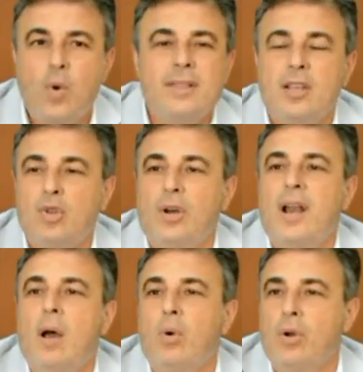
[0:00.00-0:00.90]
¿Cuántas
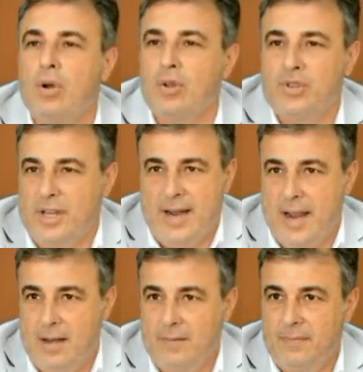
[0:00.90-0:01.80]
horas labura un
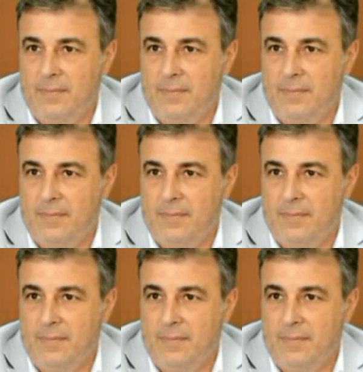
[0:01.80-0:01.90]
concejal?